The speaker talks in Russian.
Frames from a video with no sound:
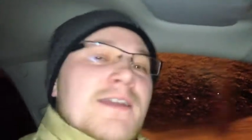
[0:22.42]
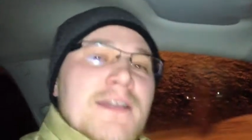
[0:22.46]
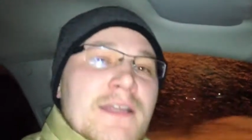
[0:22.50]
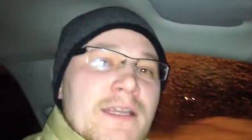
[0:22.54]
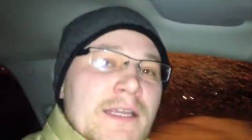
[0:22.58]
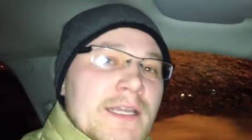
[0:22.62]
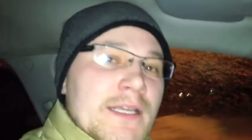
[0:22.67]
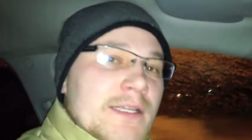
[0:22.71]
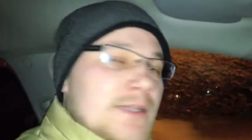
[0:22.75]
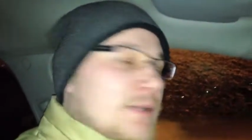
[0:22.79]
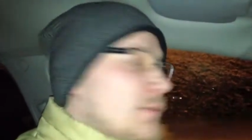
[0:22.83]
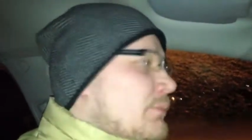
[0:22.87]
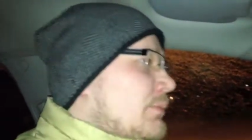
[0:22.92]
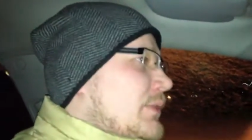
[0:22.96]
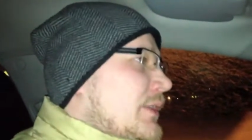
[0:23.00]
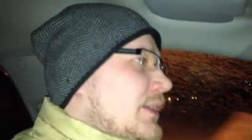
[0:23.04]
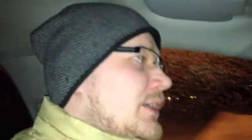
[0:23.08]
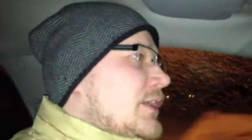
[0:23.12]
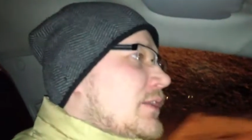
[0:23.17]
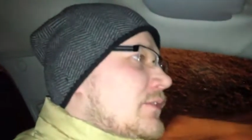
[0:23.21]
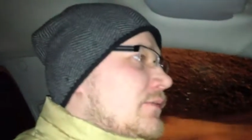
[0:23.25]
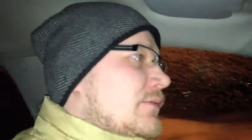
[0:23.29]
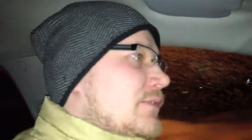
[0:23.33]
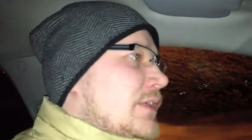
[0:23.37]
это
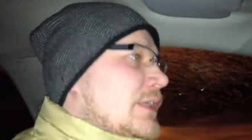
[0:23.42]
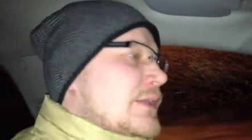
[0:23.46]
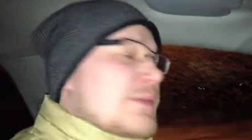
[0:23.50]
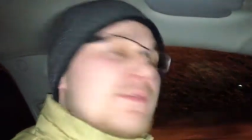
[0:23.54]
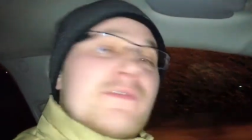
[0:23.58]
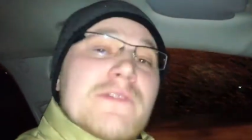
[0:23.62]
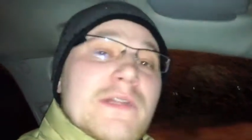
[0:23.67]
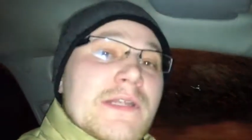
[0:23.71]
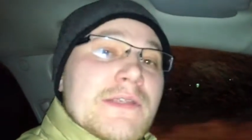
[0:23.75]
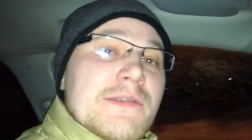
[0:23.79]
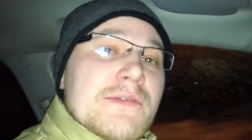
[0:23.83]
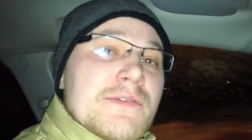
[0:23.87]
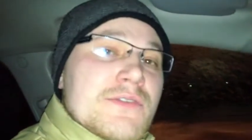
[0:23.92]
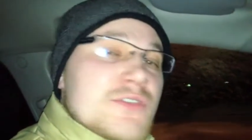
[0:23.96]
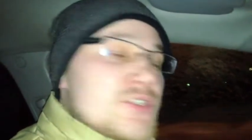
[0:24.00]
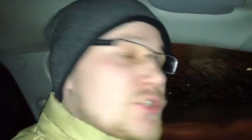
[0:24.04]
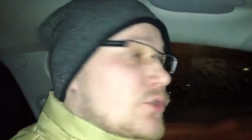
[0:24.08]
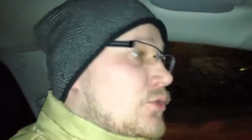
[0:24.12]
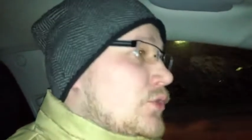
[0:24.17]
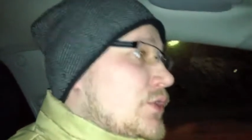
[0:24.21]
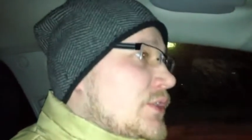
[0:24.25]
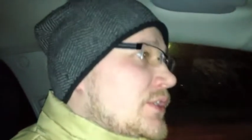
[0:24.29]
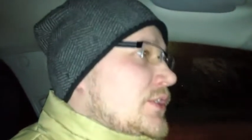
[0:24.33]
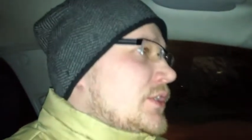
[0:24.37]
был Владимир Владимирович
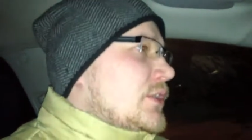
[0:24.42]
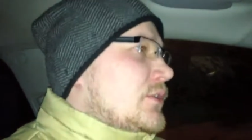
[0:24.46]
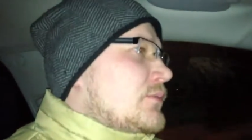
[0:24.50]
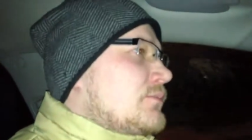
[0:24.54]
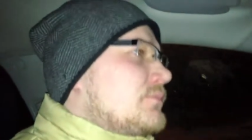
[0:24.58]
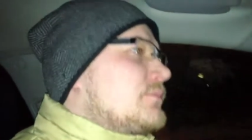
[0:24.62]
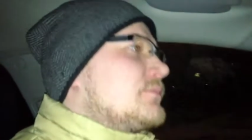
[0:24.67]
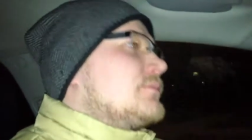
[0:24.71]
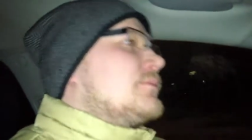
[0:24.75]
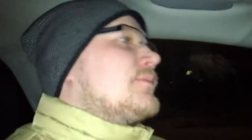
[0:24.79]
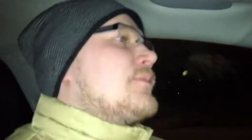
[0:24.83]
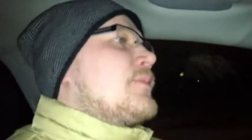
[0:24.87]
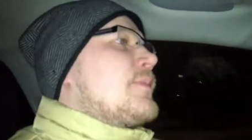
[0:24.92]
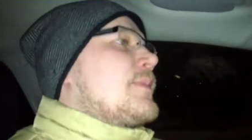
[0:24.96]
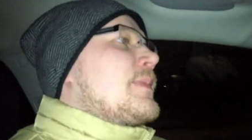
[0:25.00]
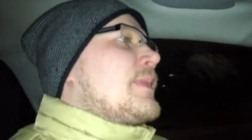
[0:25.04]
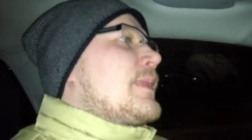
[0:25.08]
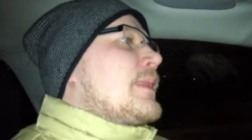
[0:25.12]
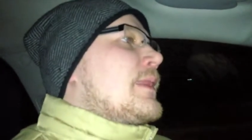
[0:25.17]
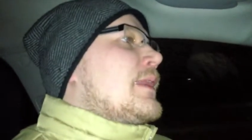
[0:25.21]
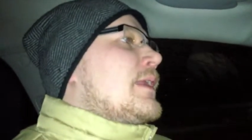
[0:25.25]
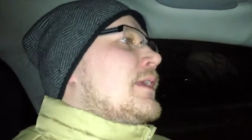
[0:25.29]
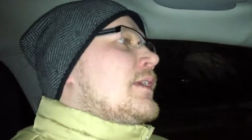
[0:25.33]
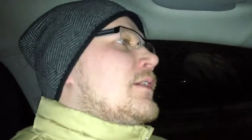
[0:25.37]
Костин.
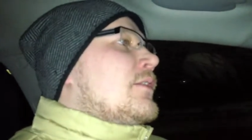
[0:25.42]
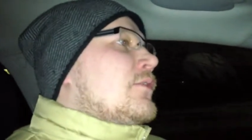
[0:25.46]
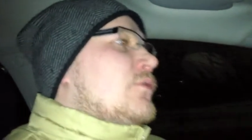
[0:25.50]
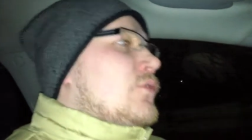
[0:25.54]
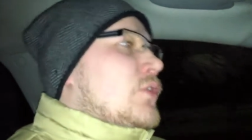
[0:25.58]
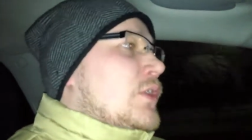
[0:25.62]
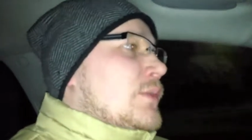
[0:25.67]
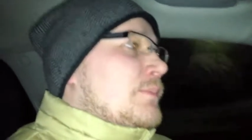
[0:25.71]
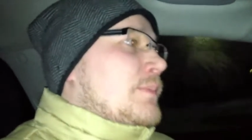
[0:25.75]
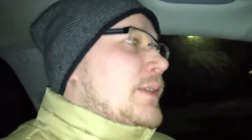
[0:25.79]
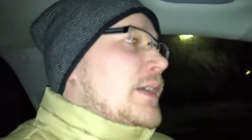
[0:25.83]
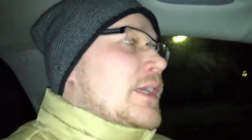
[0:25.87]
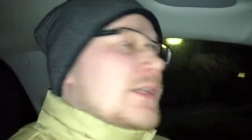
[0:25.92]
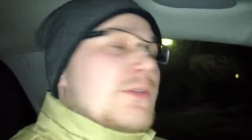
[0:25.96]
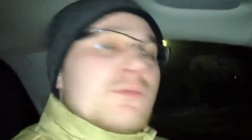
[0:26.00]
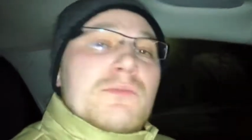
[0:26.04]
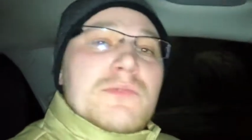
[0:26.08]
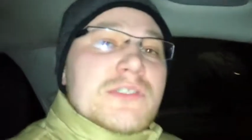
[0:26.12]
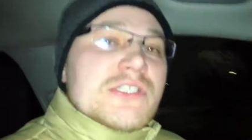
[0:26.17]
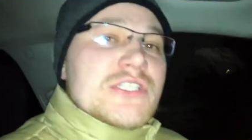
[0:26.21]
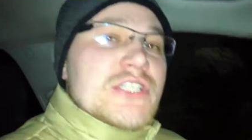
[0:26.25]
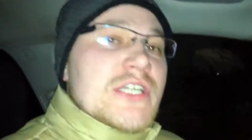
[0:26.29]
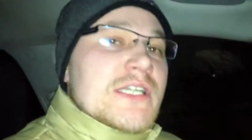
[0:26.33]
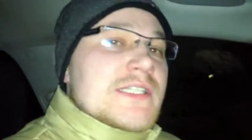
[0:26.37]
Вот,
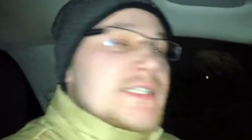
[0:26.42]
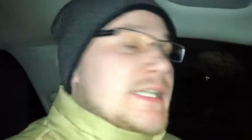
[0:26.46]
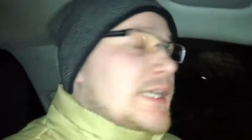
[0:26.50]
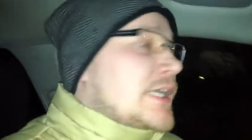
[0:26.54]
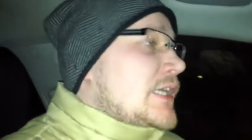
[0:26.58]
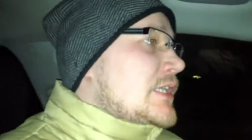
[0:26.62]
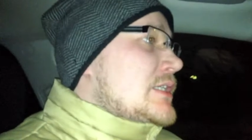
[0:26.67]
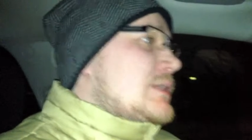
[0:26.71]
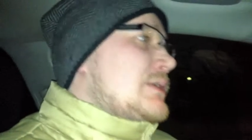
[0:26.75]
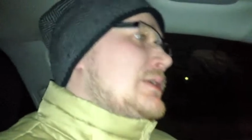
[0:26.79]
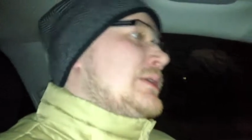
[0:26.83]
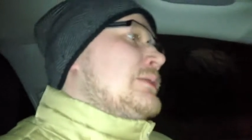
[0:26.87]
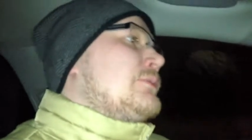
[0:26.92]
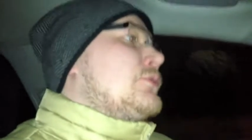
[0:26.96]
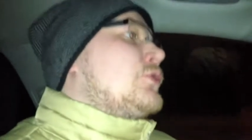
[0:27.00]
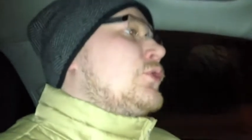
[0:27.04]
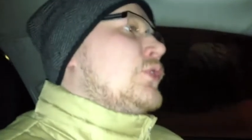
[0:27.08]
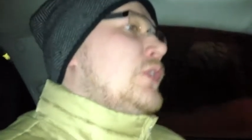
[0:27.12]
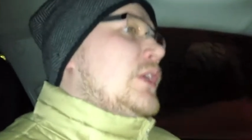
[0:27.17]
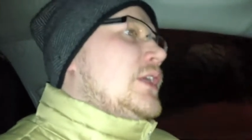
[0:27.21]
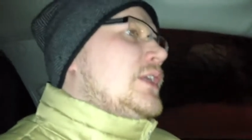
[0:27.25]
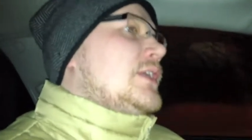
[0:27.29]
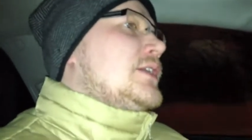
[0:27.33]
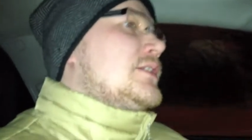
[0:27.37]
поэтому мы сейчас заедем к нему
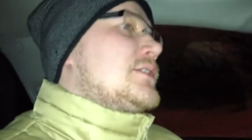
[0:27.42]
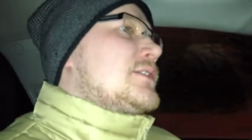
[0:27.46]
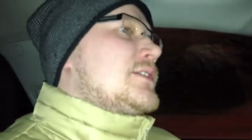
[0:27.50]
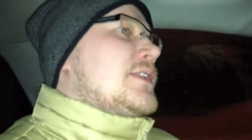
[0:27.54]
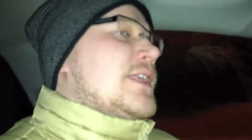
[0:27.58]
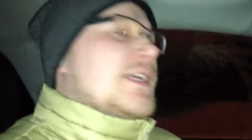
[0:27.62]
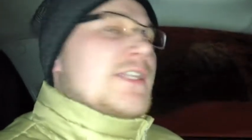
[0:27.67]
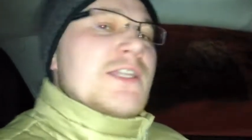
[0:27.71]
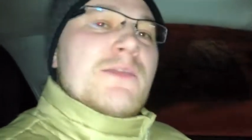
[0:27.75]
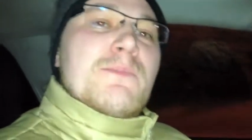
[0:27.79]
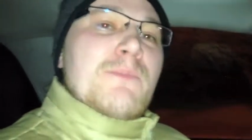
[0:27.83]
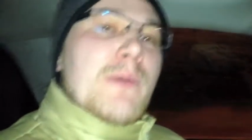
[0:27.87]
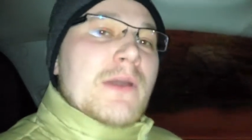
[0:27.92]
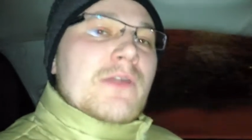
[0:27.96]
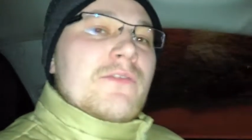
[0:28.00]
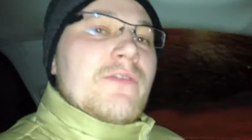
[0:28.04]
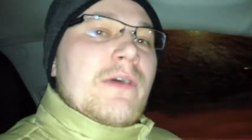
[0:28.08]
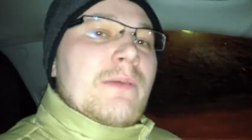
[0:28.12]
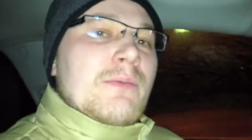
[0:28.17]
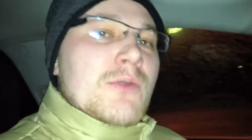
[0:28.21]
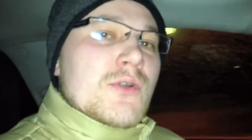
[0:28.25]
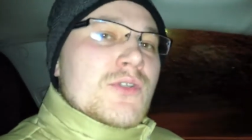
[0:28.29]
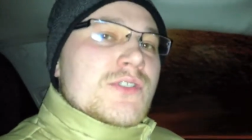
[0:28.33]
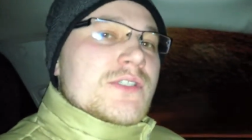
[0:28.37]
и зададим пару
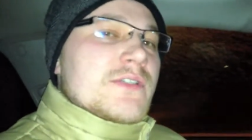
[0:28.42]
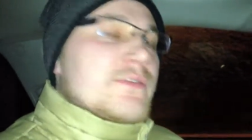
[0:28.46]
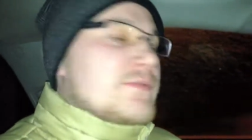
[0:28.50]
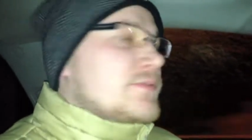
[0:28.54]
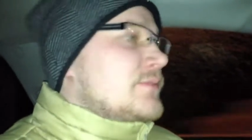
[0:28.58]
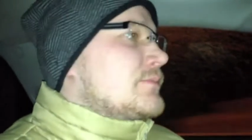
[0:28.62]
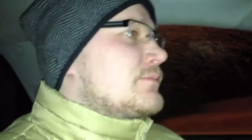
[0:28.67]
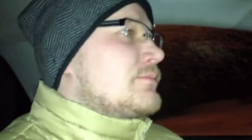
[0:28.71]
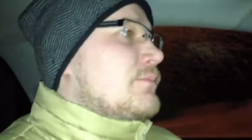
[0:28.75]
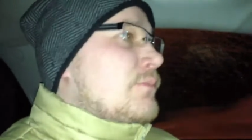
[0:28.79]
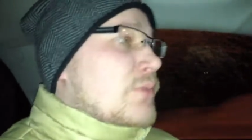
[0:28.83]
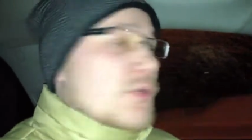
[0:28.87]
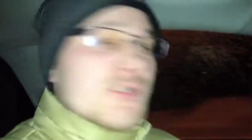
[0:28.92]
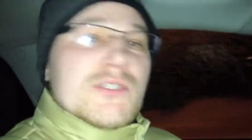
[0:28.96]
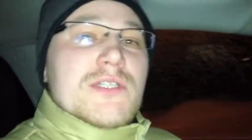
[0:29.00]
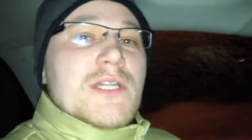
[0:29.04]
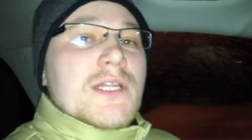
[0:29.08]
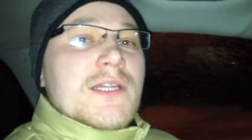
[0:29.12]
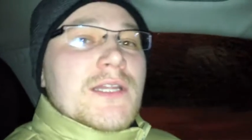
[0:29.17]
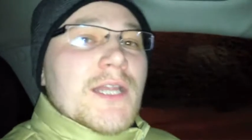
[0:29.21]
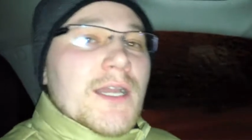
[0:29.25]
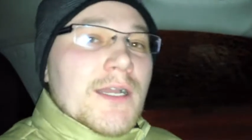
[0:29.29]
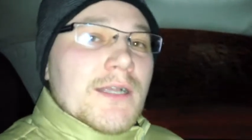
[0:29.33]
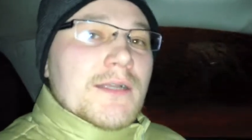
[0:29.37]
вопросов.
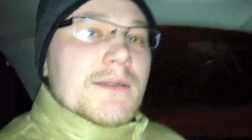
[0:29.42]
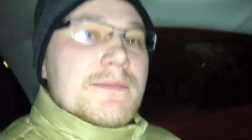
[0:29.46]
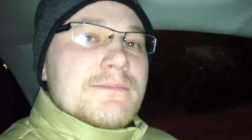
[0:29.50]
Просто так